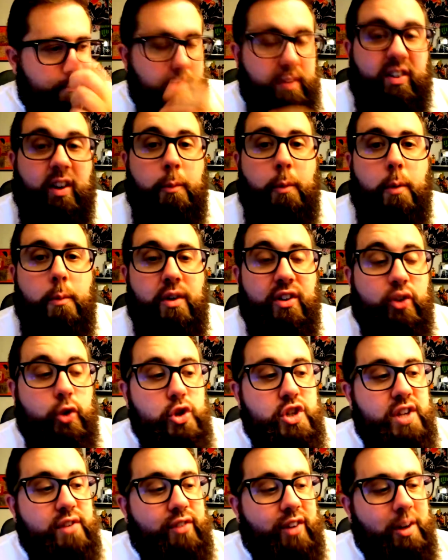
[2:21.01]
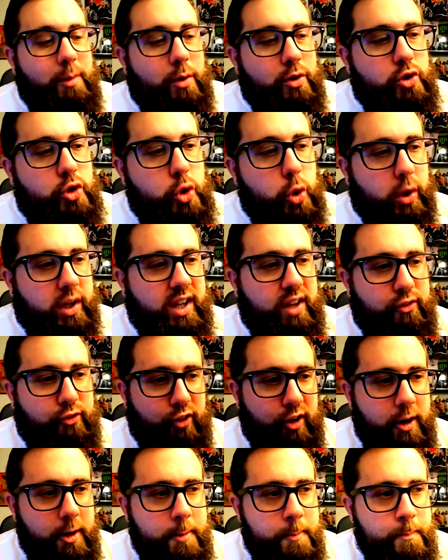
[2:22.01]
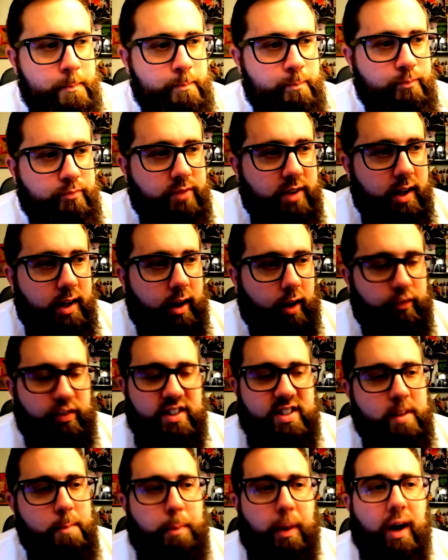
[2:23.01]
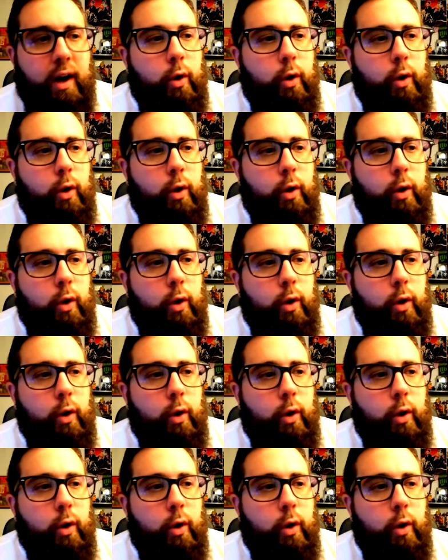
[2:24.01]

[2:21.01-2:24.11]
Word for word: Mais vraiment, moi, ce que j'ai vraiment surkiffé, en fait, c'est pas